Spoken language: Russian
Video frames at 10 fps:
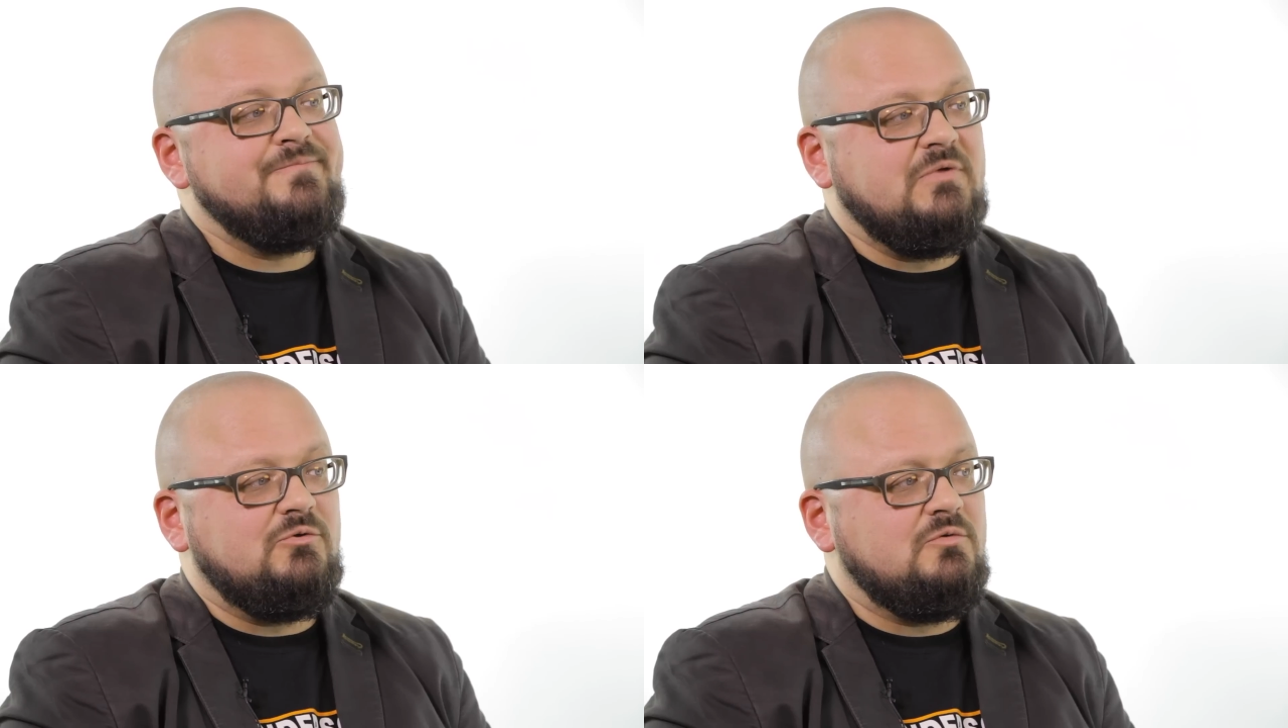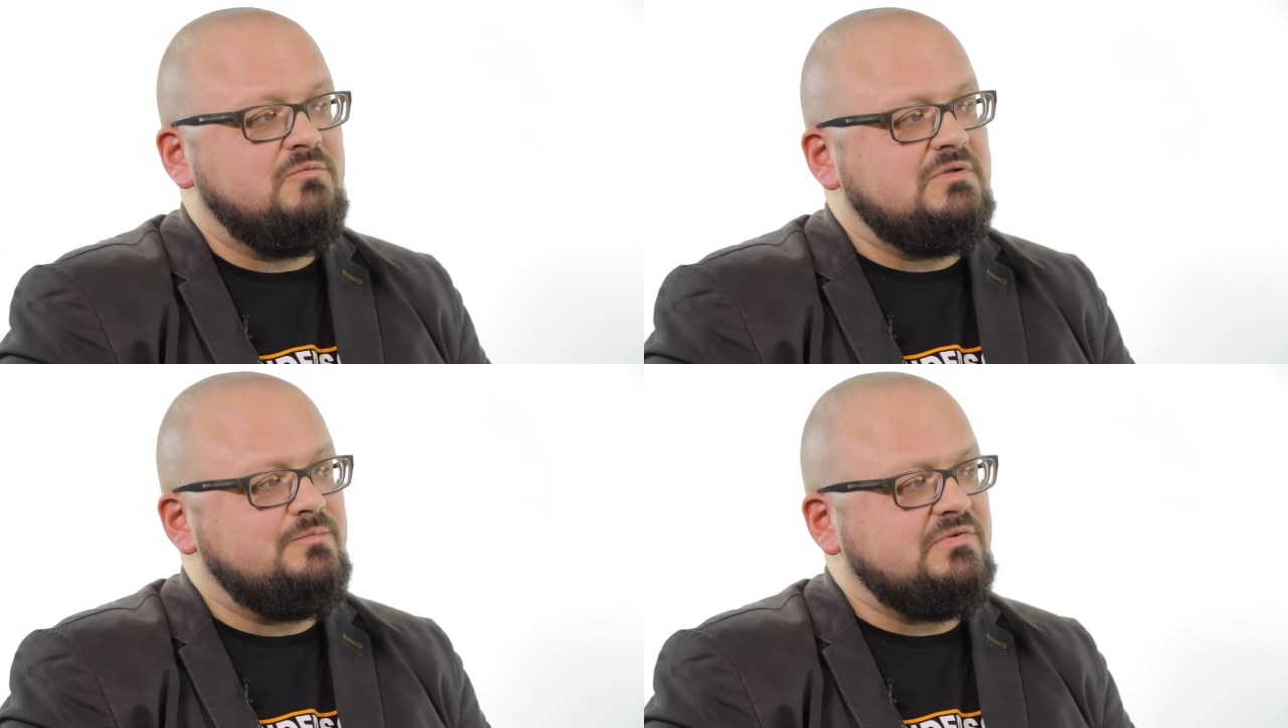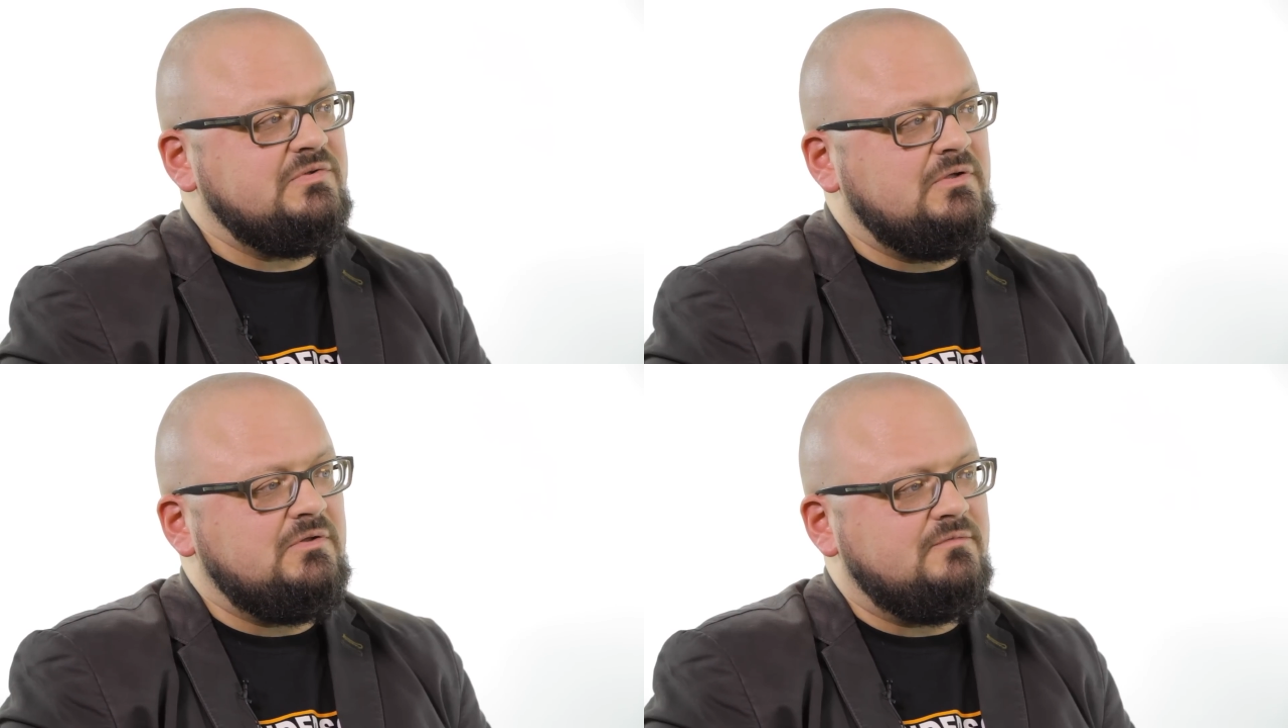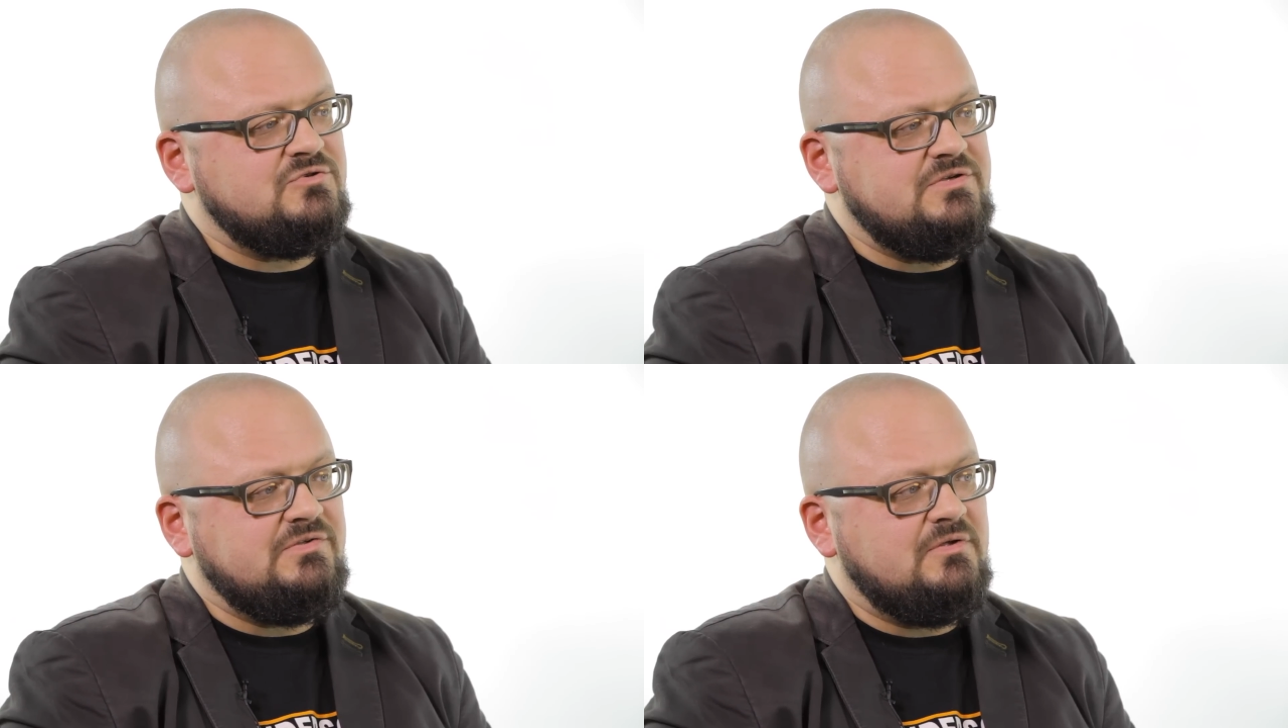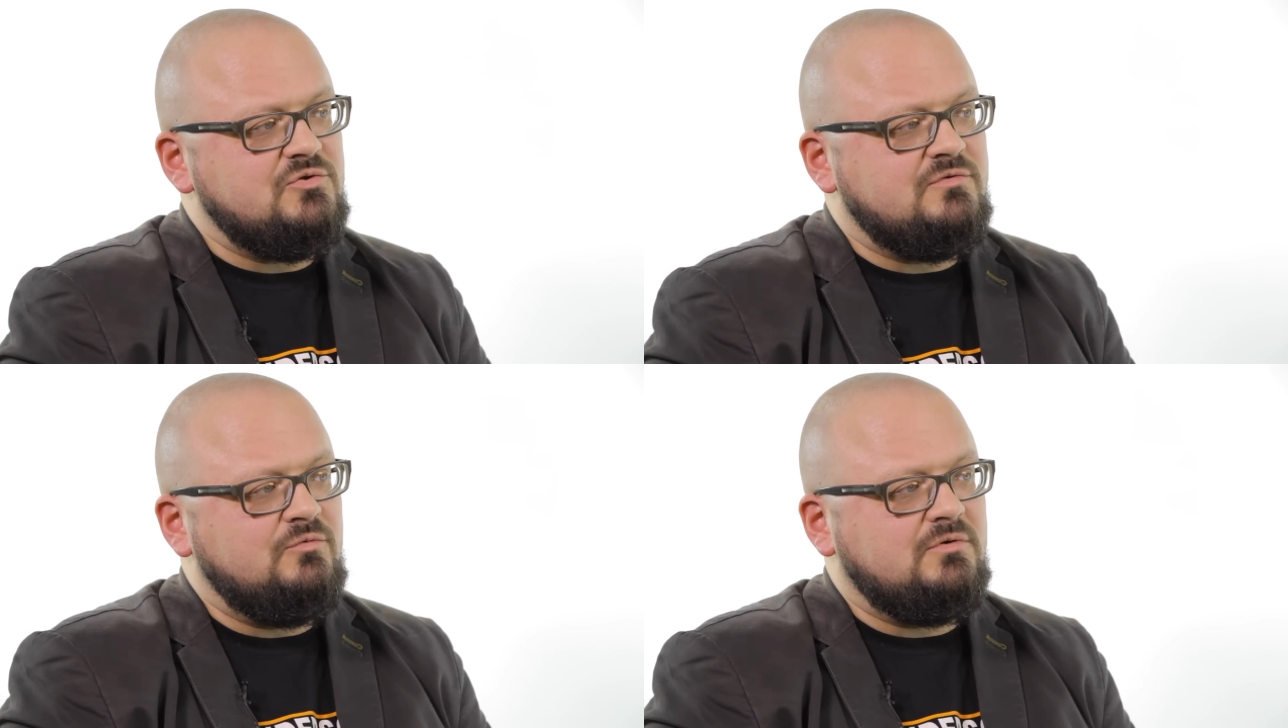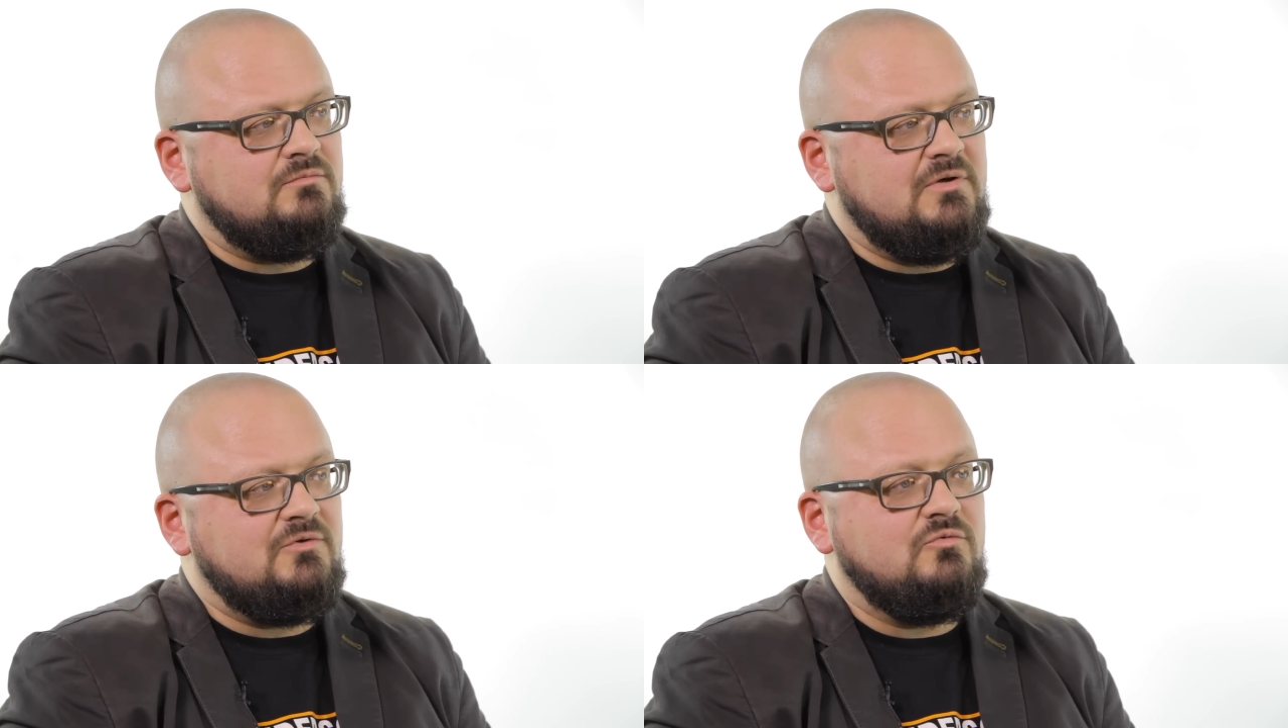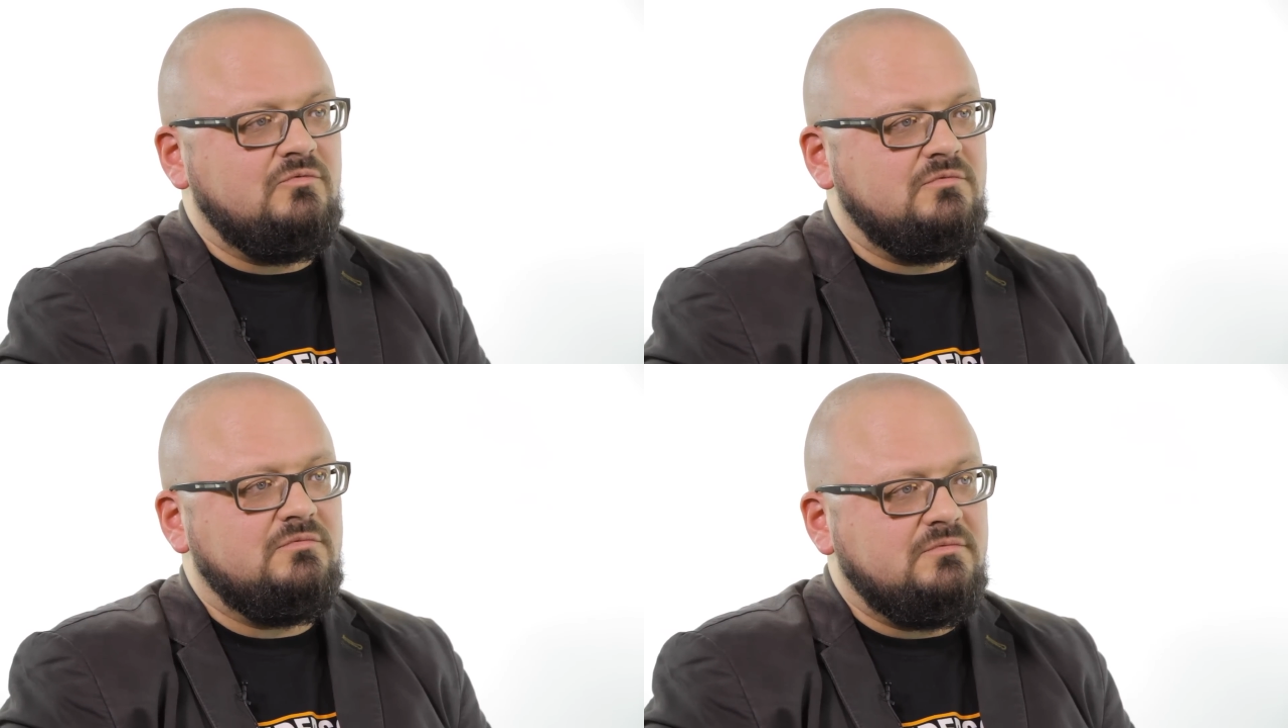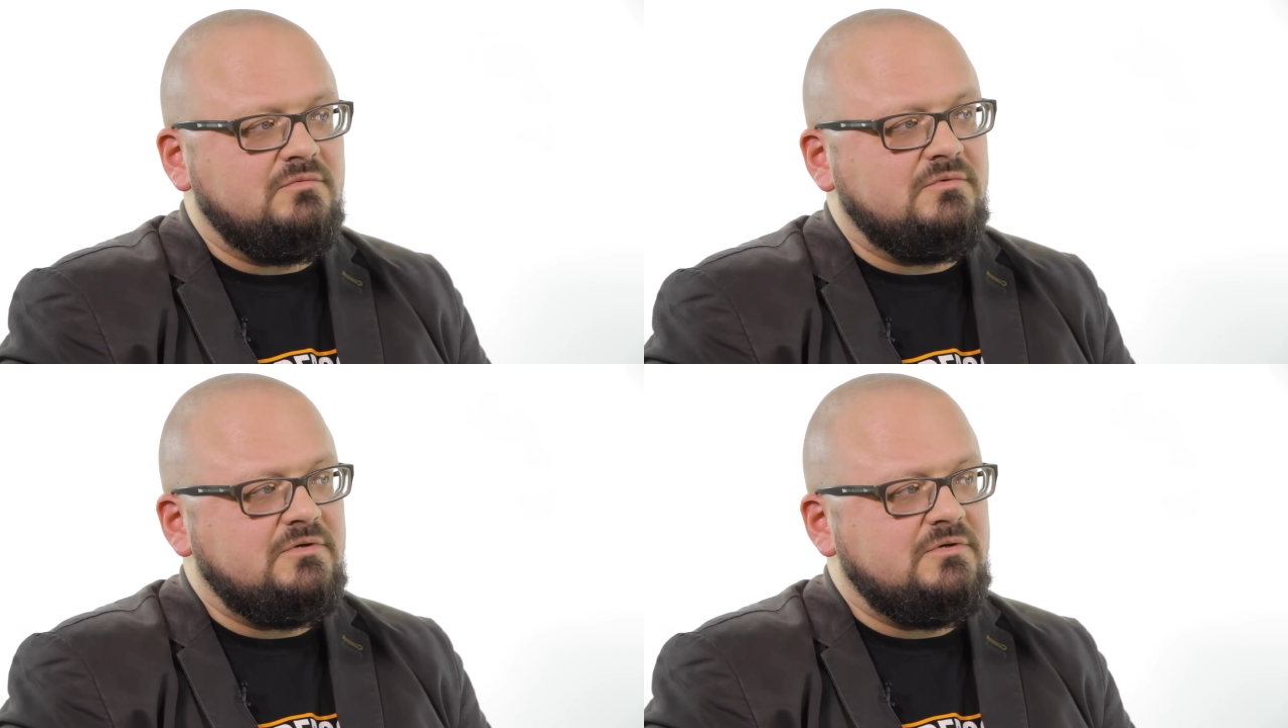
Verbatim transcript: Лотман написал в 1964 году э,